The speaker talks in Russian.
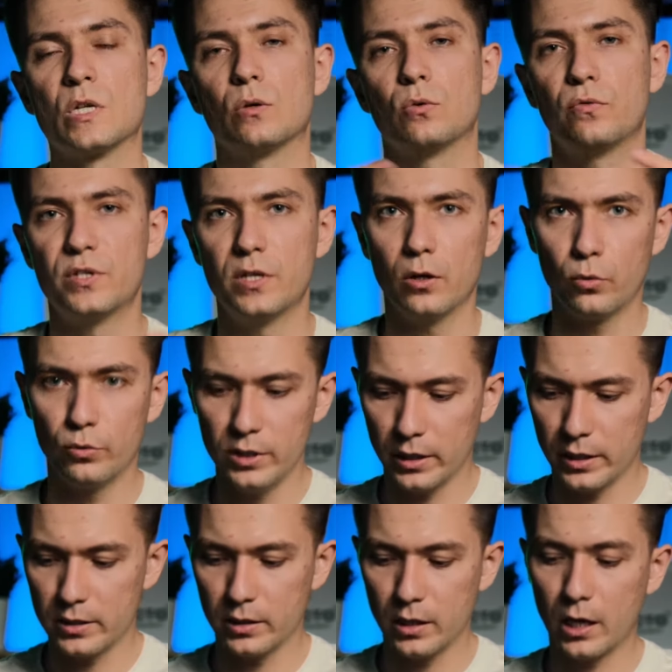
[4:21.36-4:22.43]
У всех у них
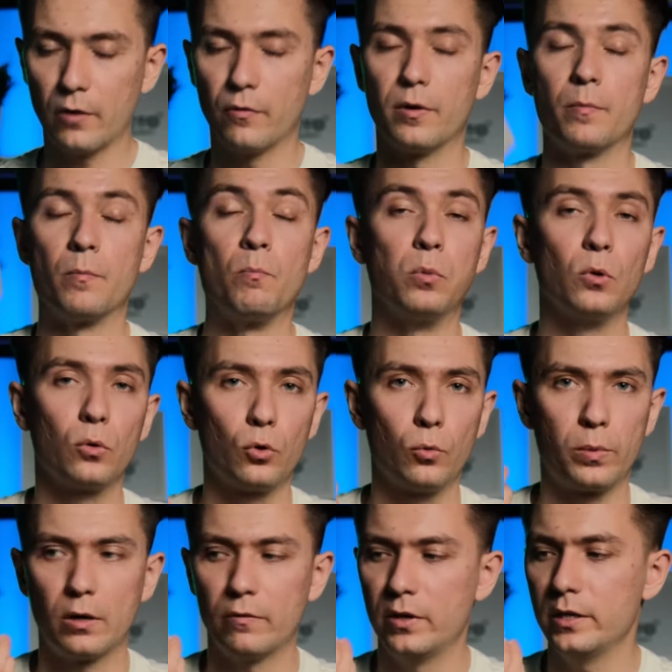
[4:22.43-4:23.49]
одинаковый блок
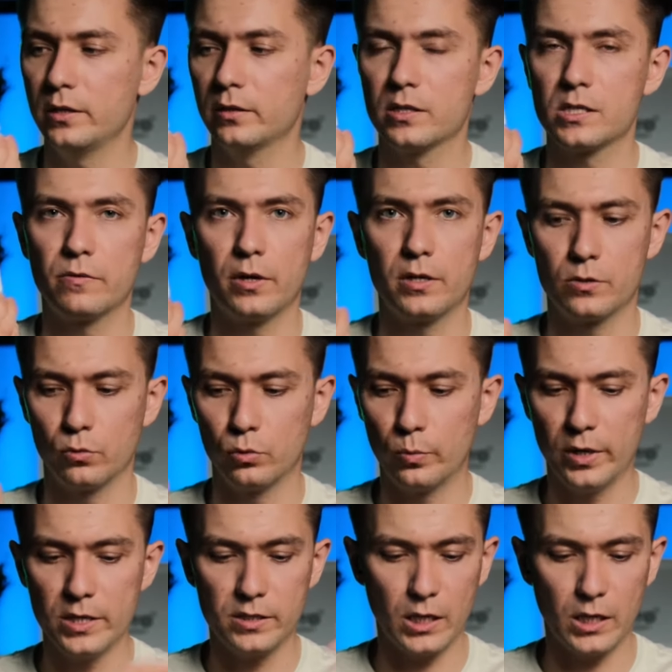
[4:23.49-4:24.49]
управления, называется он Base,